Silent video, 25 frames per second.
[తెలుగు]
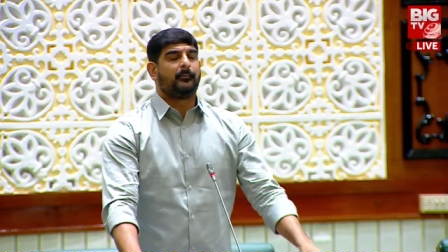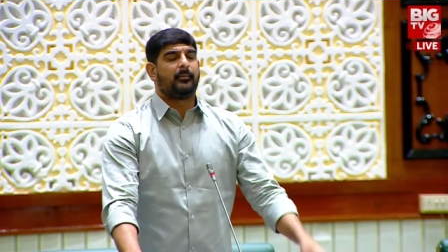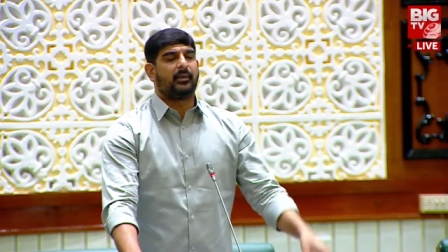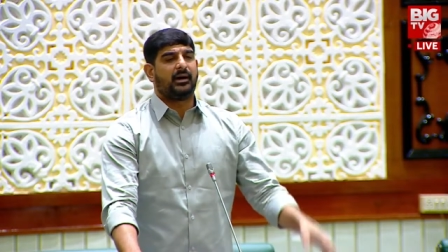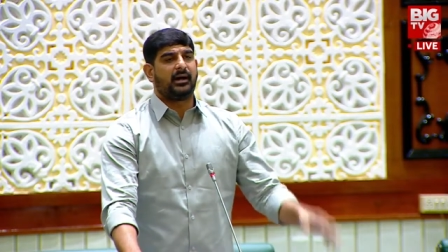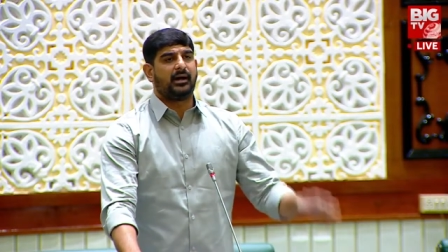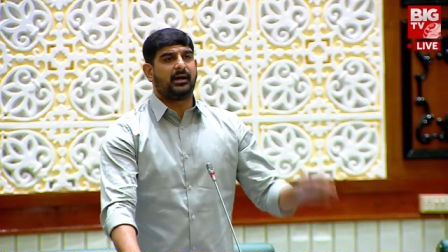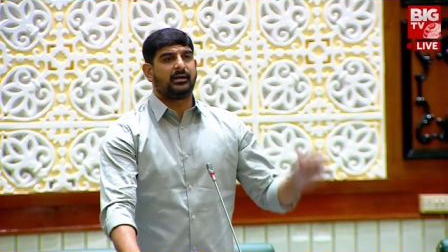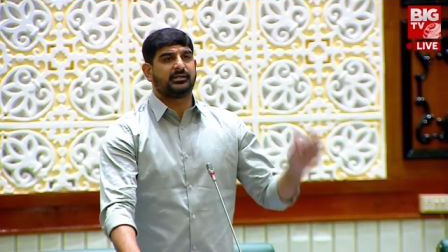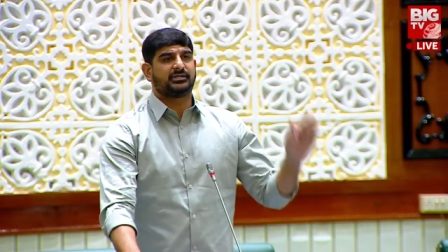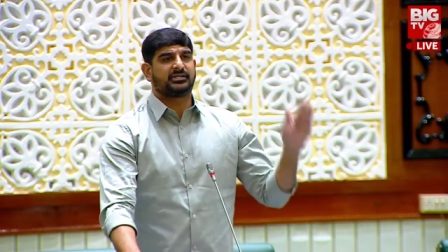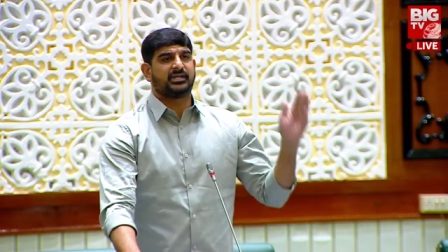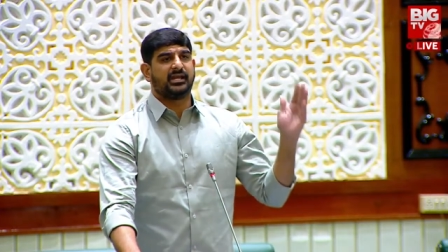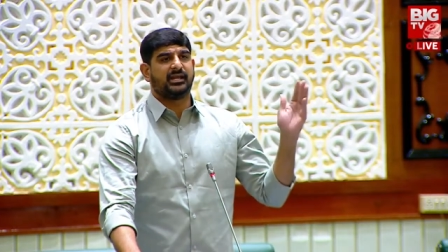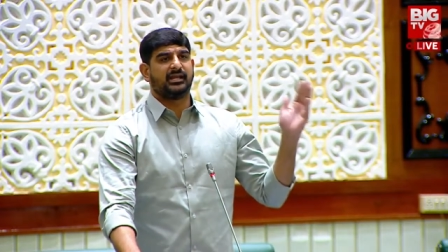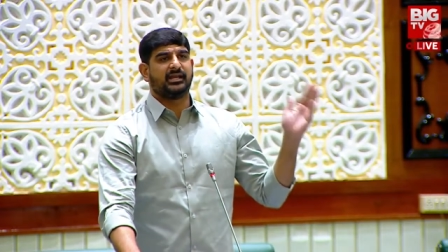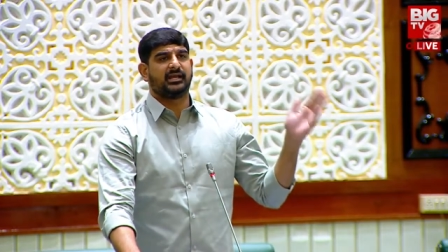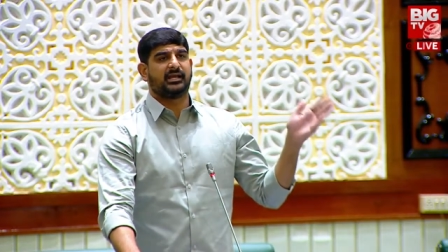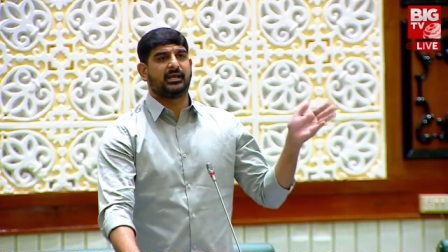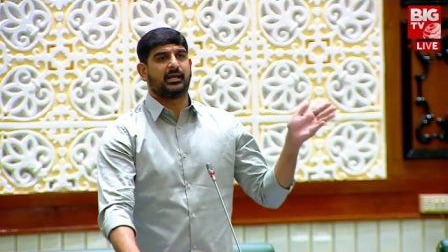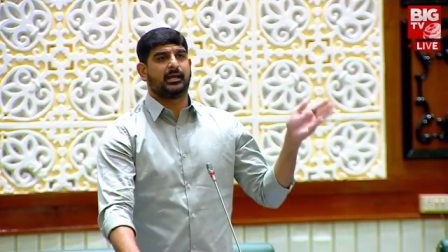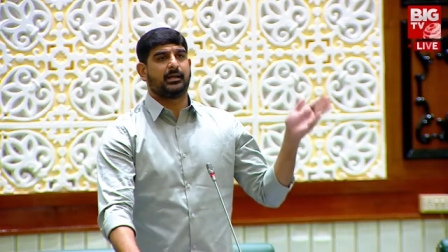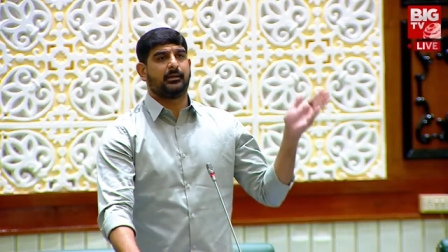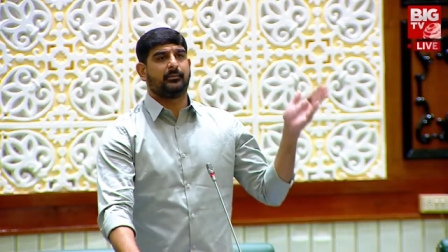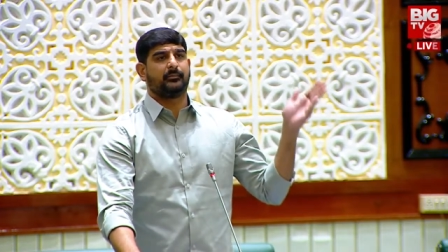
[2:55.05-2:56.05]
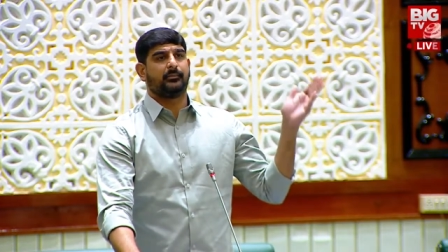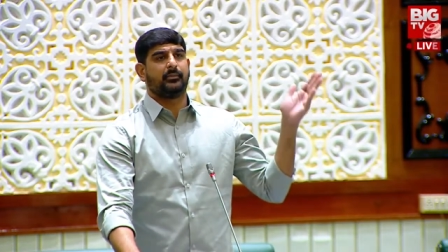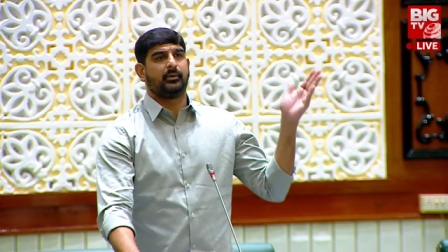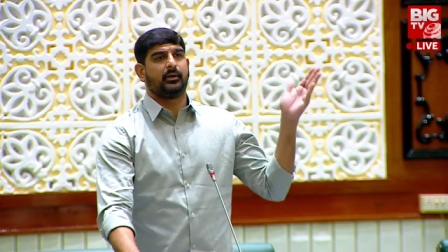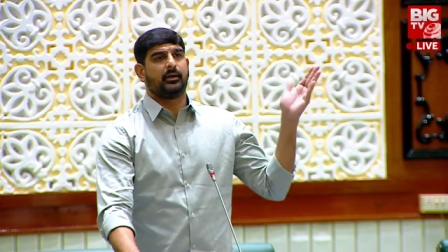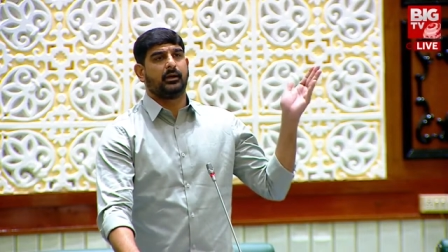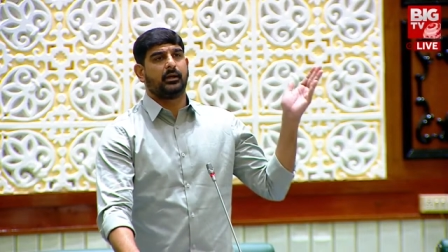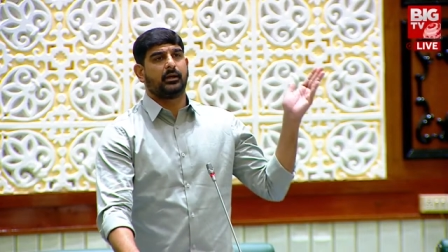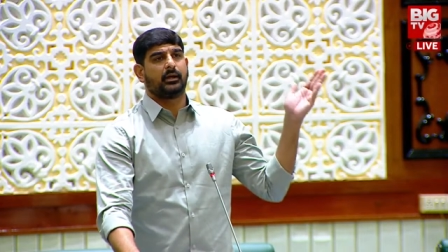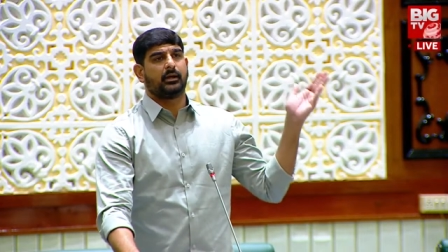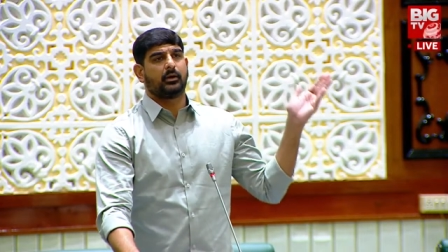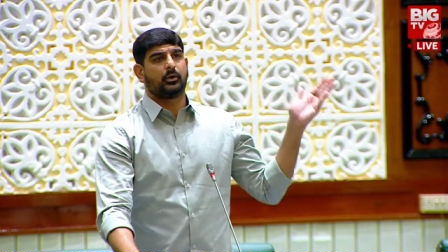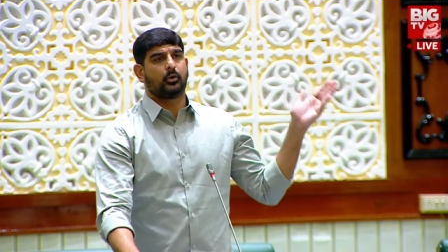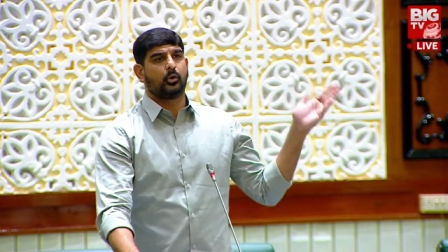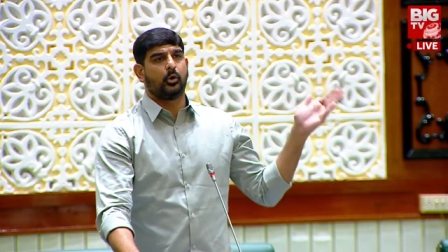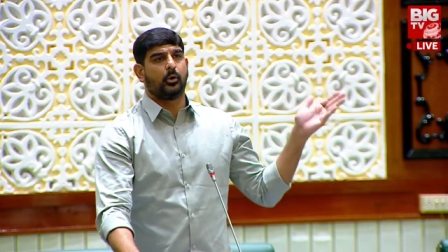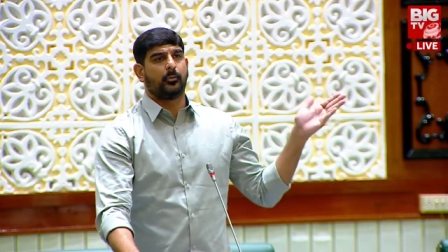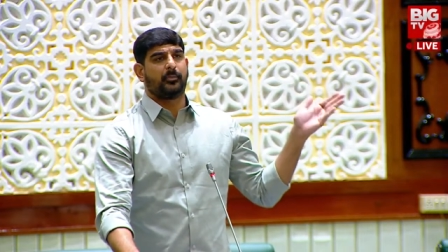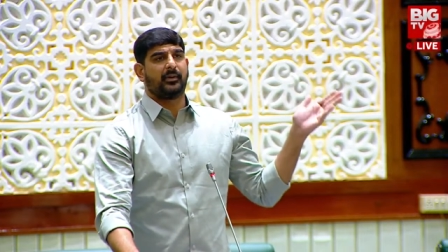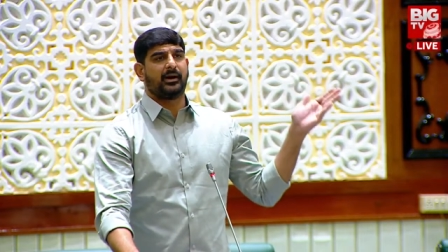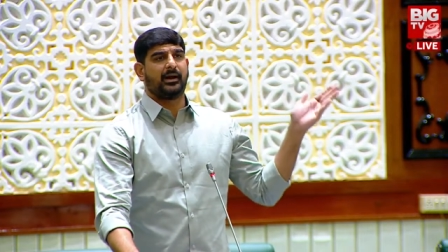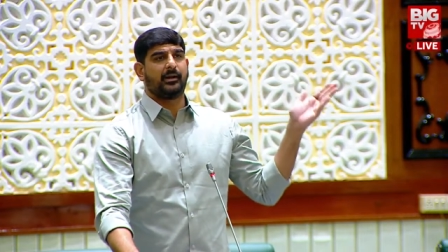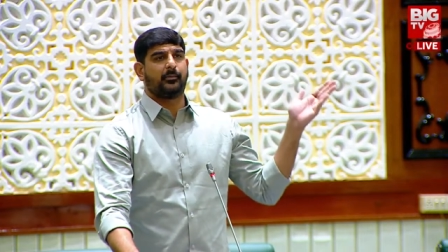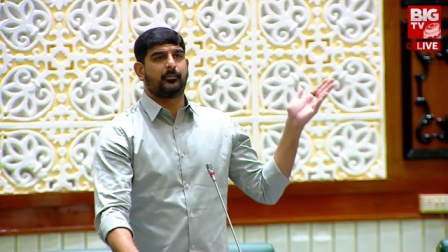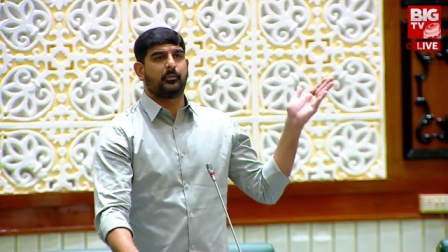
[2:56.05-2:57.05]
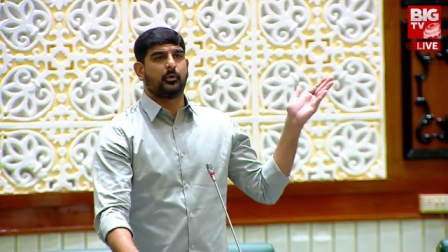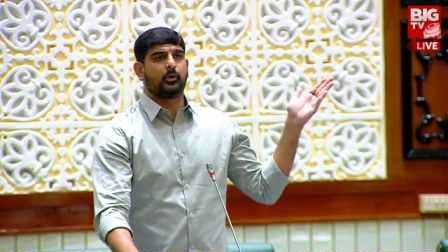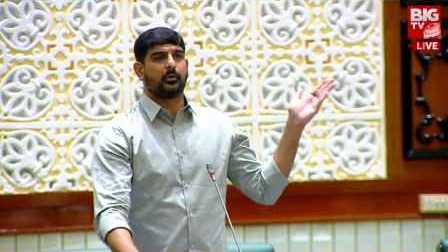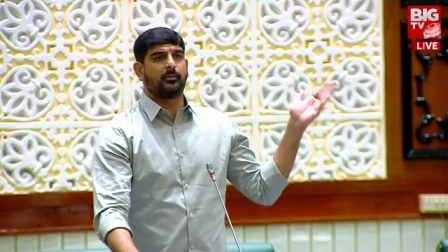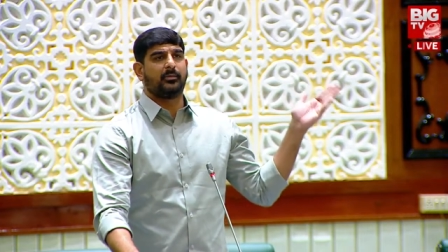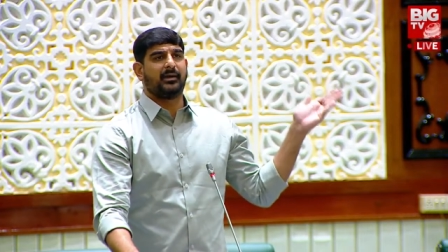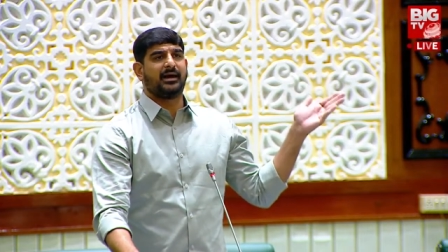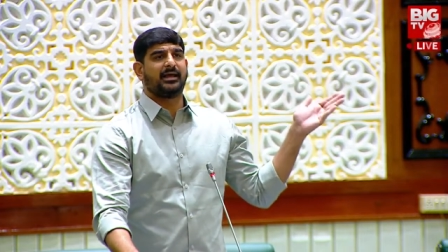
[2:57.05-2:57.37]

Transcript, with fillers: మా శనిగరం గోపాల్పూర్